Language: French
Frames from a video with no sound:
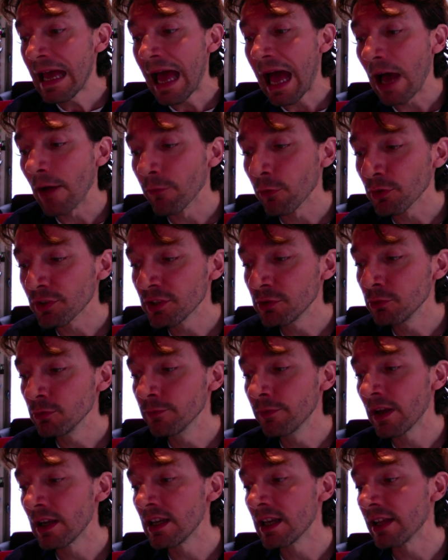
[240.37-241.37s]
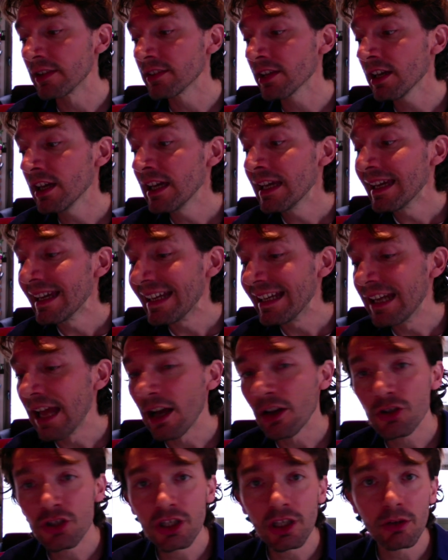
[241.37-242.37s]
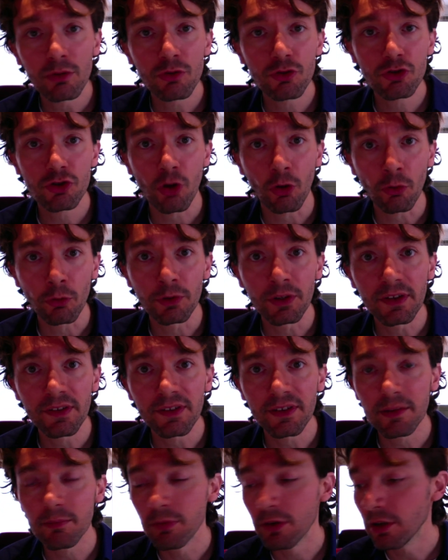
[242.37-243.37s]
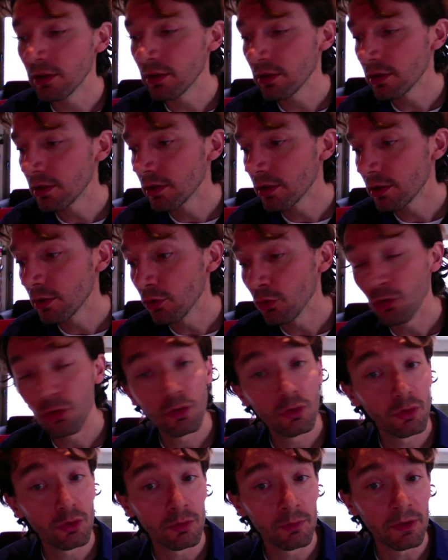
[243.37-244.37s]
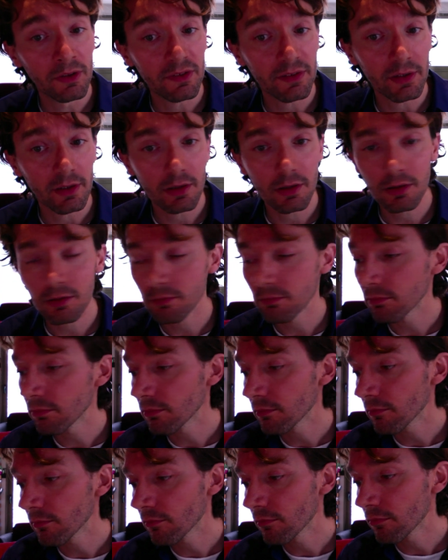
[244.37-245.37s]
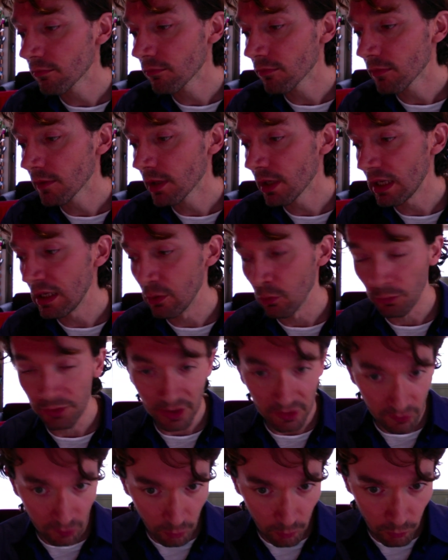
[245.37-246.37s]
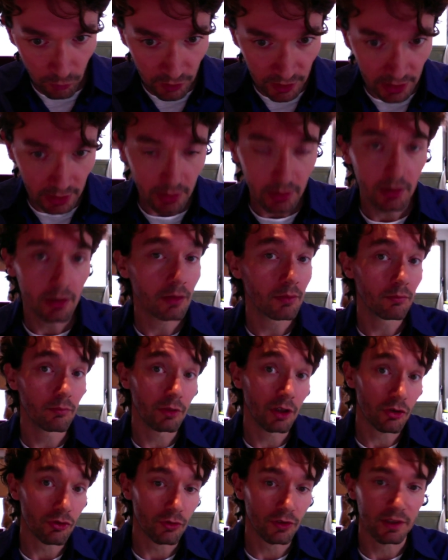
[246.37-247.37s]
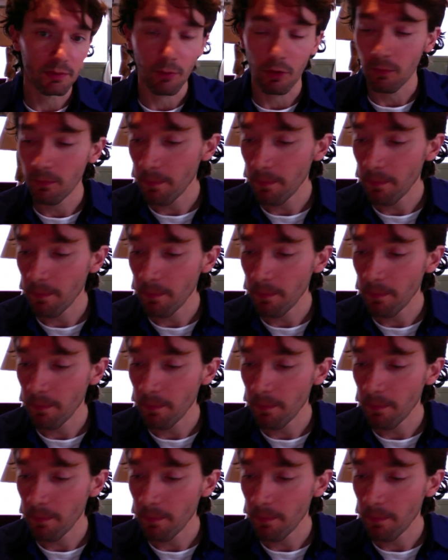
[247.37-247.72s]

inventer de nouvelles lettres, élargir le champ du disciple, une mystique. Ils l'ont excommunié, bien gentiment.